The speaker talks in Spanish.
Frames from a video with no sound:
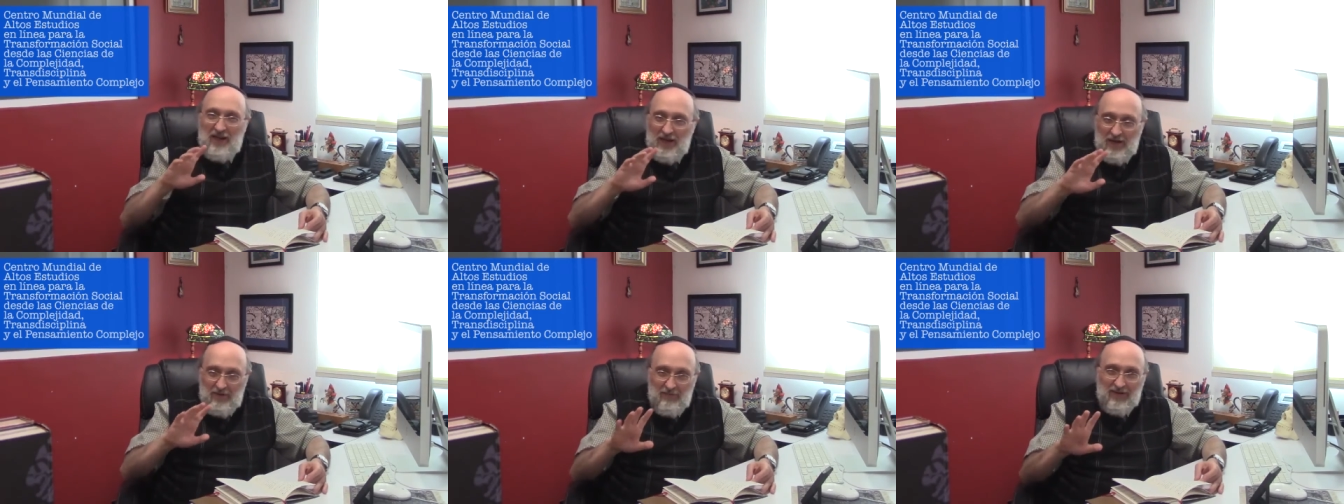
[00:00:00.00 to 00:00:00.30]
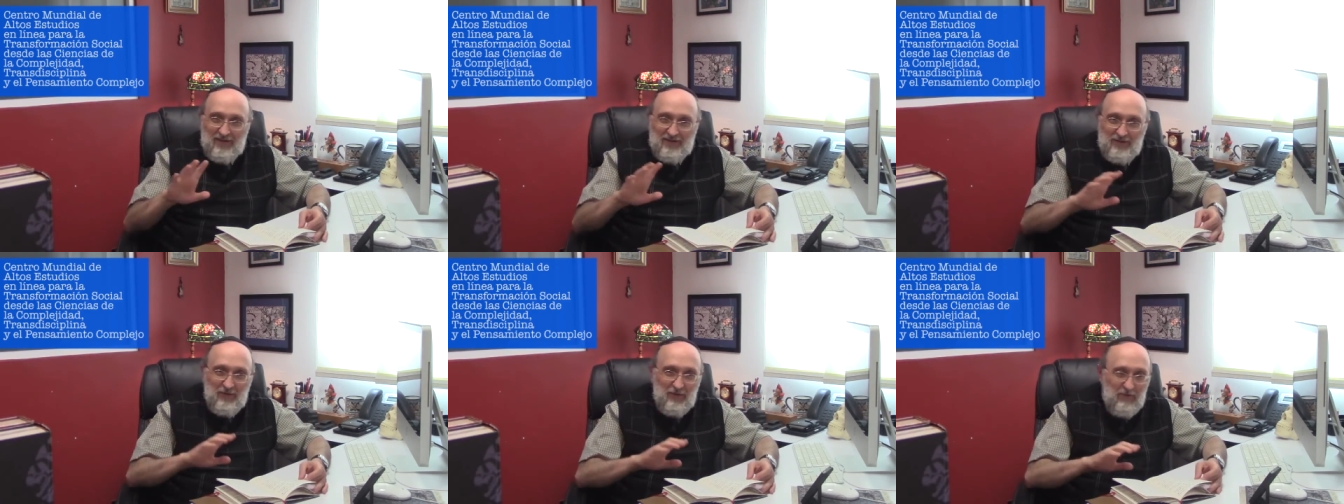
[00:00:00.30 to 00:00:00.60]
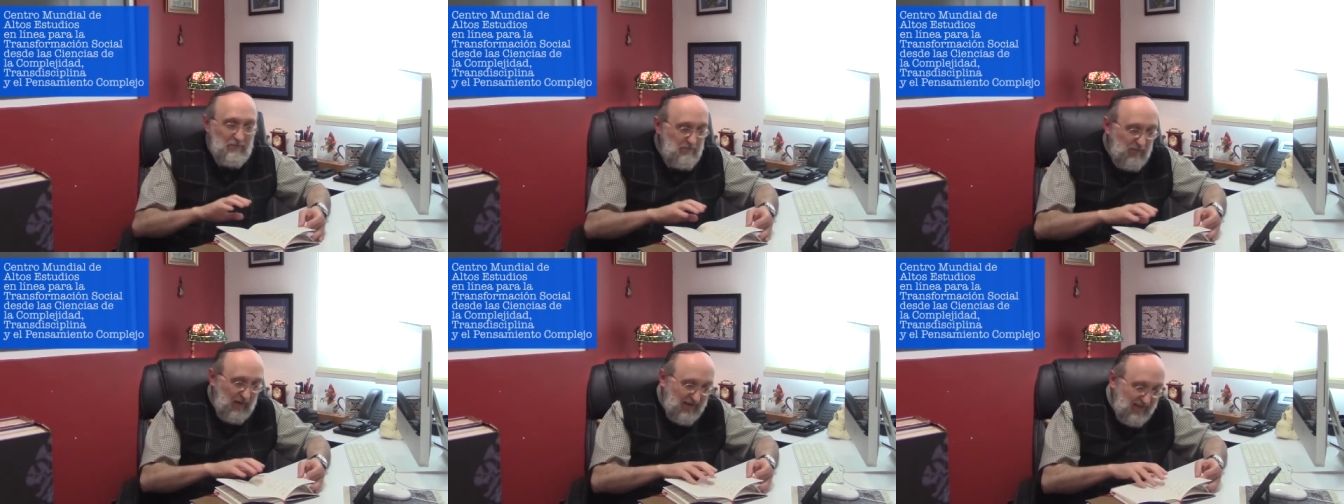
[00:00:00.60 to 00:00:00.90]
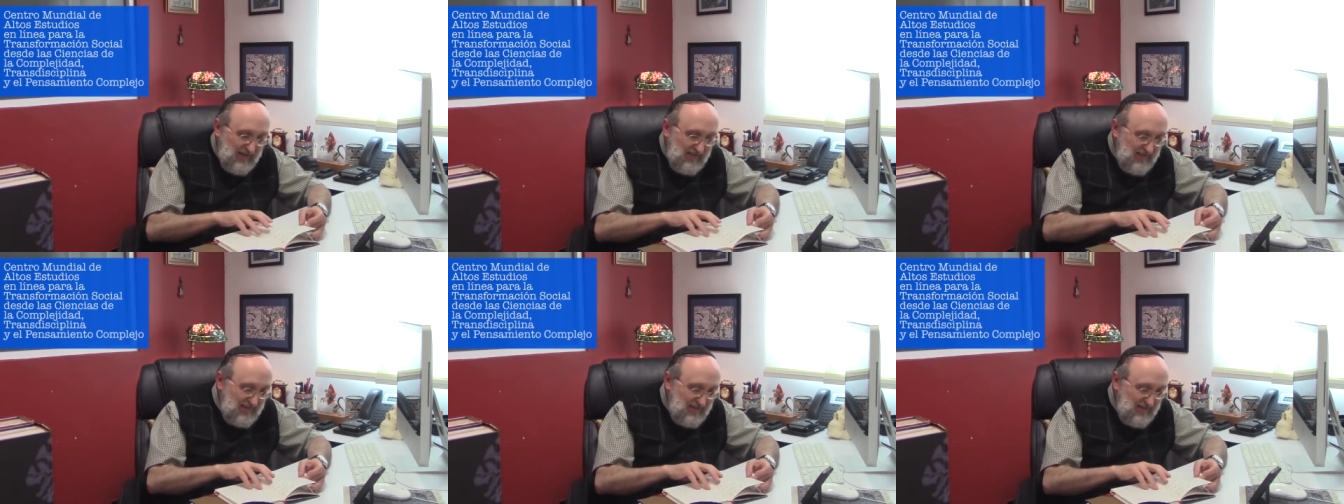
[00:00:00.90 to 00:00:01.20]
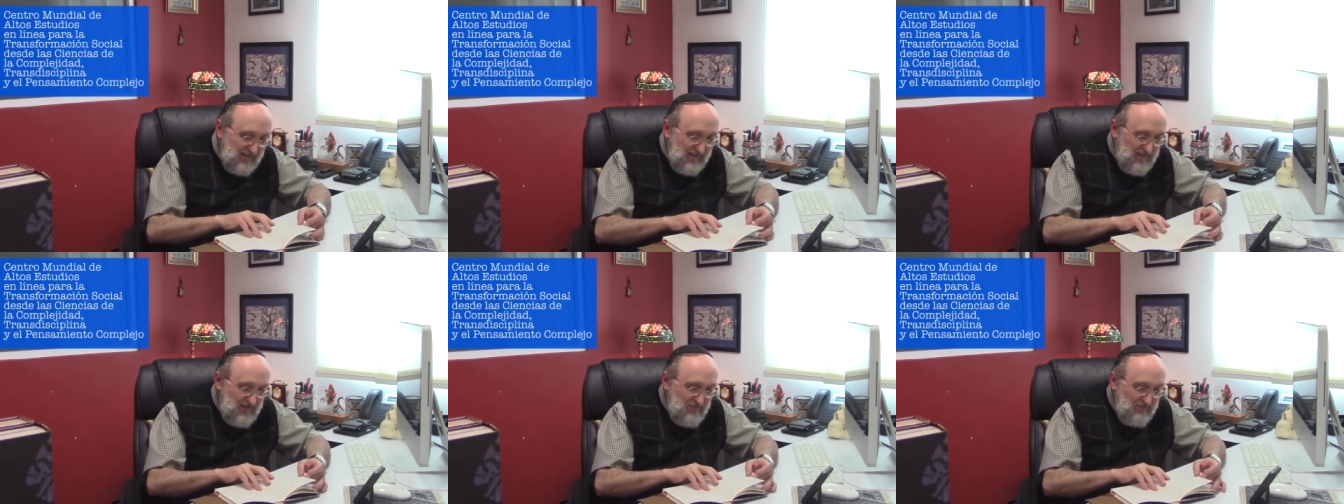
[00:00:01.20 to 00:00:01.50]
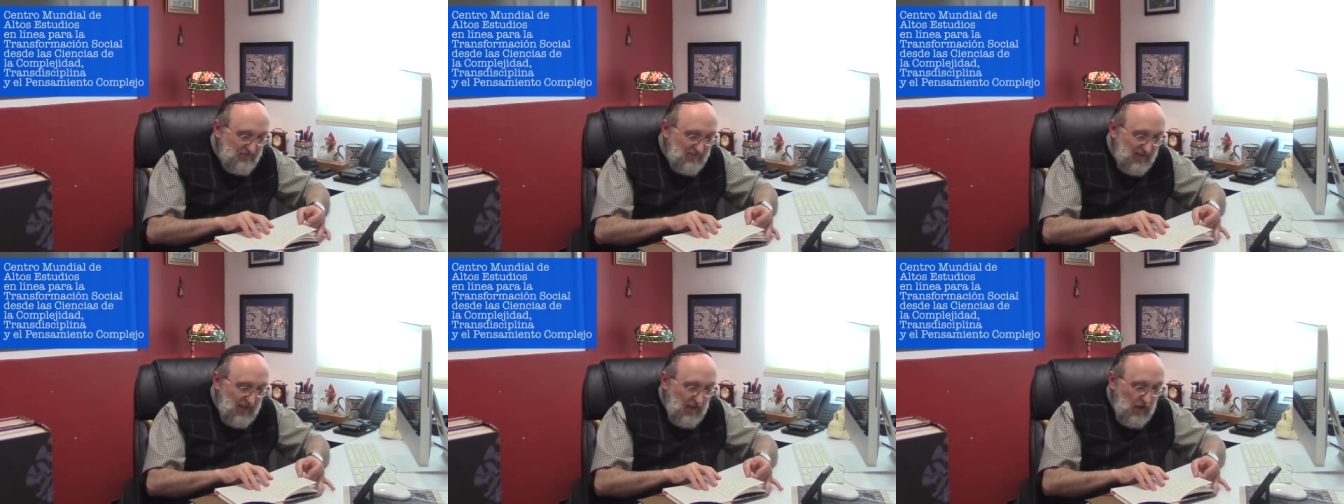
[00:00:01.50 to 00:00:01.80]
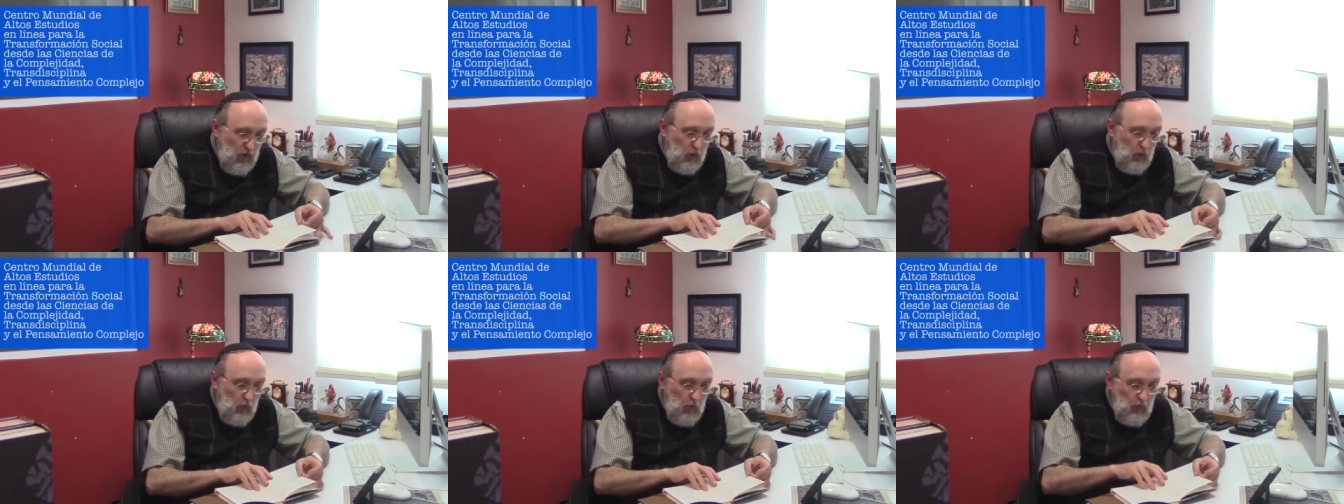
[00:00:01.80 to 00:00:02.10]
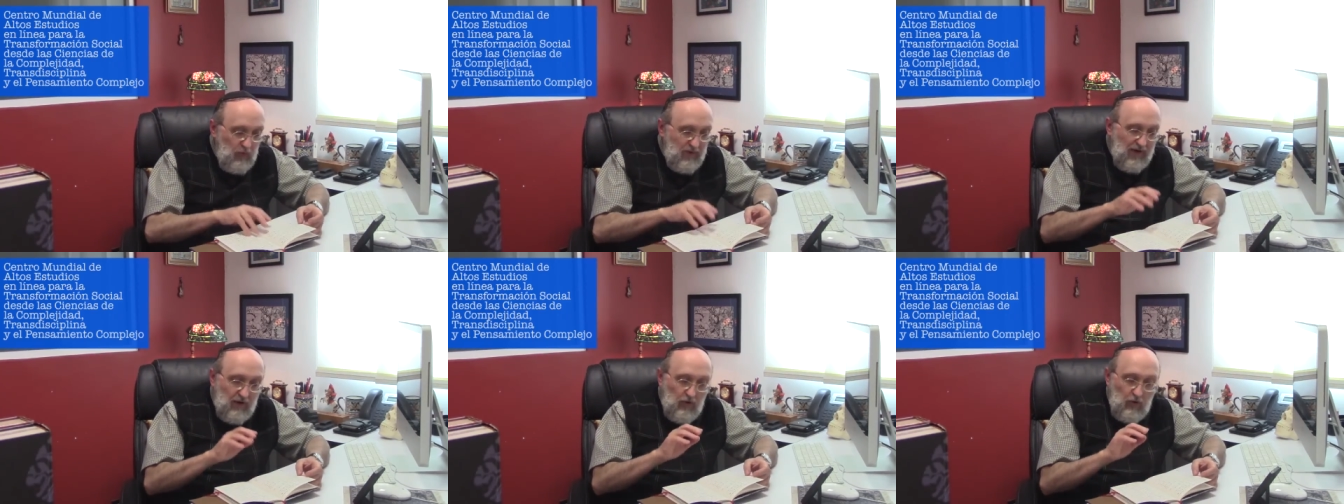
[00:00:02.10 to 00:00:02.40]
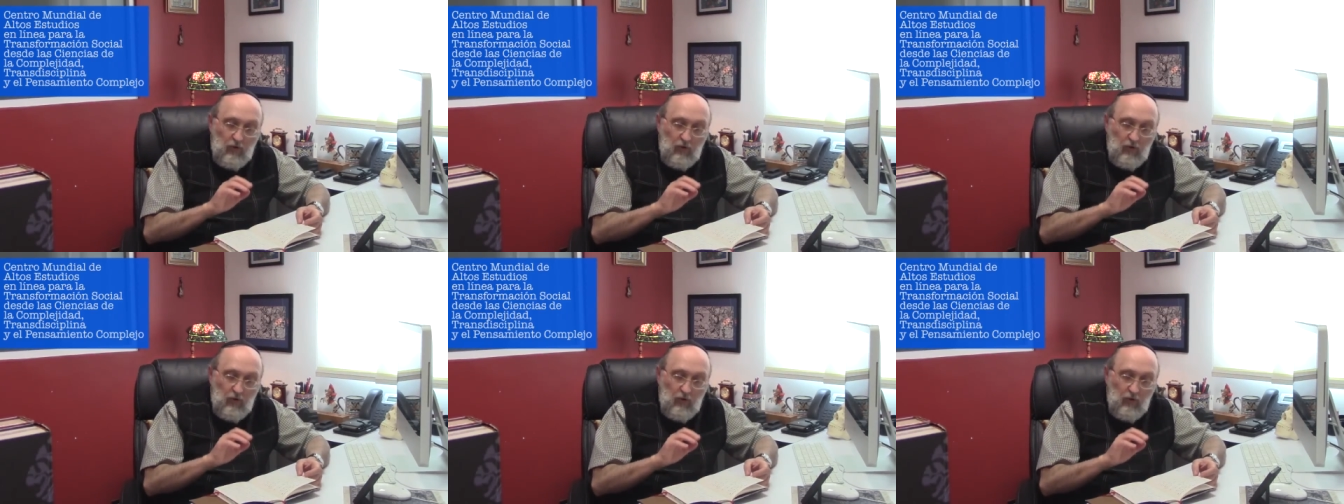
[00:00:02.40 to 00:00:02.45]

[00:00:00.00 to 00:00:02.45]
en más de un país, una